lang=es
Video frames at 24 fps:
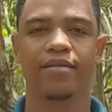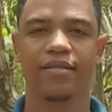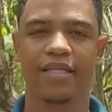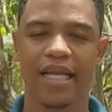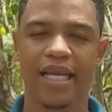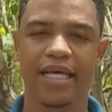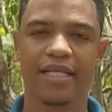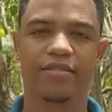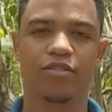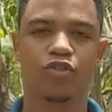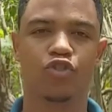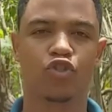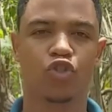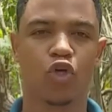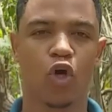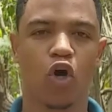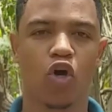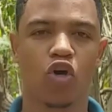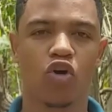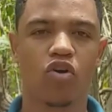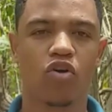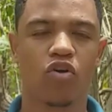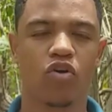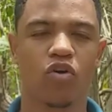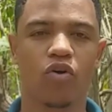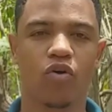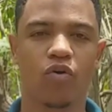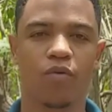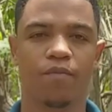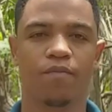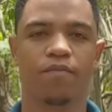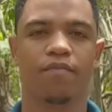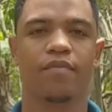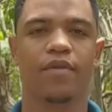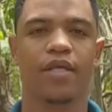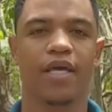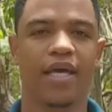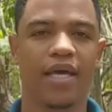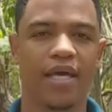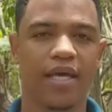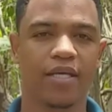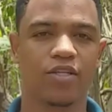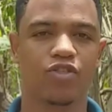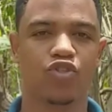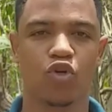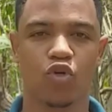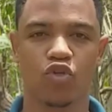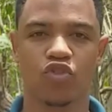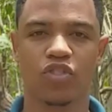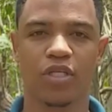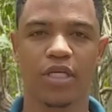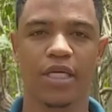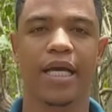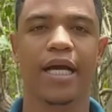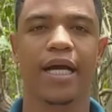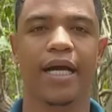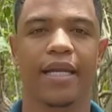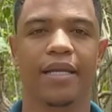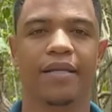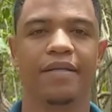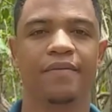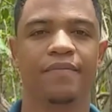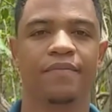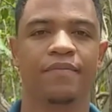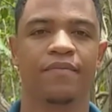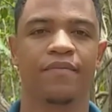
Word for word: del entorno eh, social